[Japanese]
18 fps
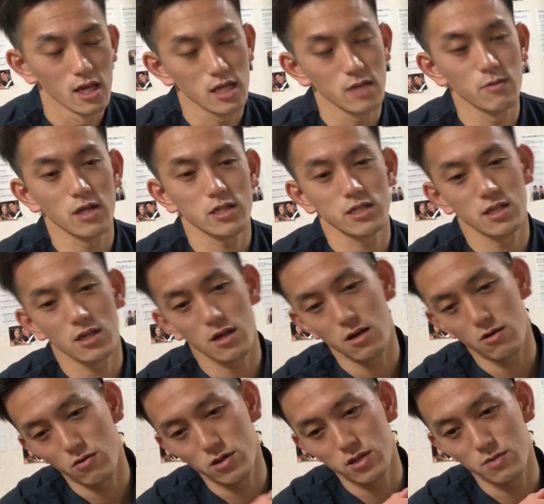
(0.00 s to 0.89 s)
暇しな
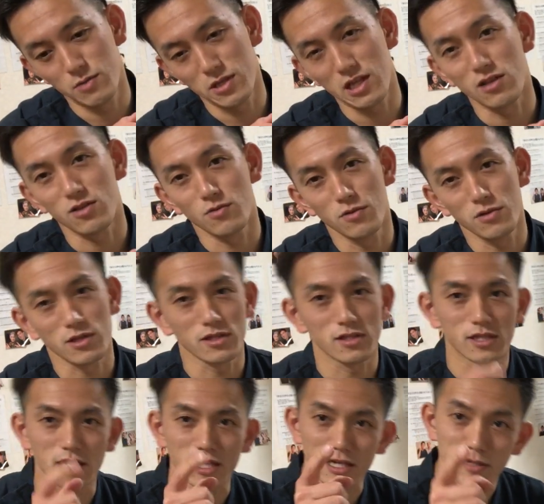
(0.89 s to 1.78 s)
がらこうやって見てると思うの
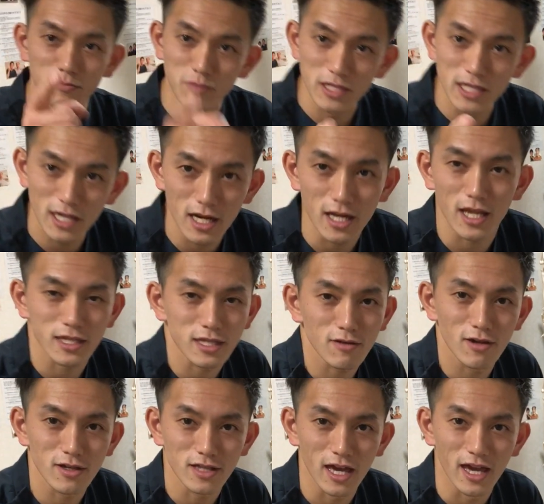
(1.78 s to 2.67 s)
でぜひ見ながらやっ
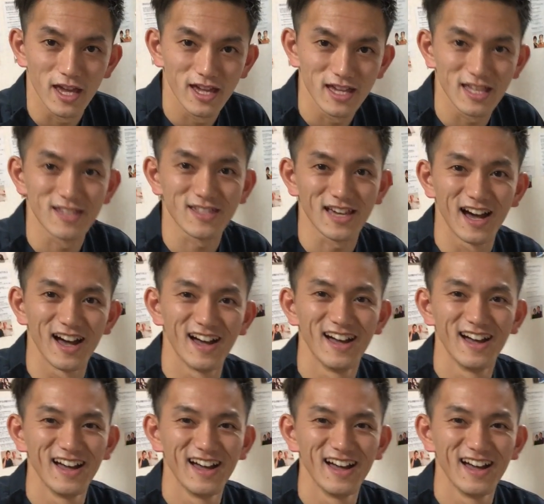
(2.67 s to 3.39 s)
てください。いいですか